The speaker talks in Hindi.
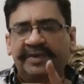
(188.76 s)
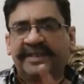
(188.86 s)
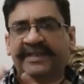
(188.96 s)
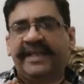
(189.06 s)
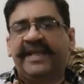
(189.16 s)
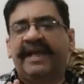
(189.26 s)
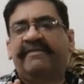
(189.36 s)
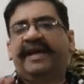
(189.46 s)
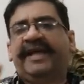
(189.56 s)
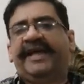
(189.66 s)
खुद से देखा
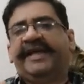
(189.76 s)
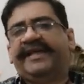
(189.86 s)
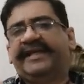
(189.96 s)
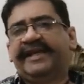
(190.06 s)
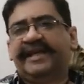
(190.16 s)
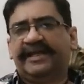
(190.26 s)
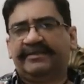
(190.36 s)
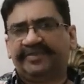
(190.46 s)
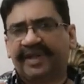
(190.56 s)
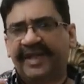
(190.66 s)
हुआ है इन
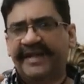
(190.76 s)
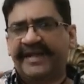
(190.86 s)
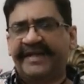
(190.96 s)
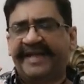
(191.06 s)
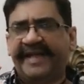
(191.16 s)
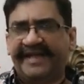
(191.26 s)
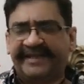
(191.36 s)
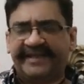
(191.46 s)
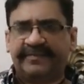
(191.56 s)
लेट एटीज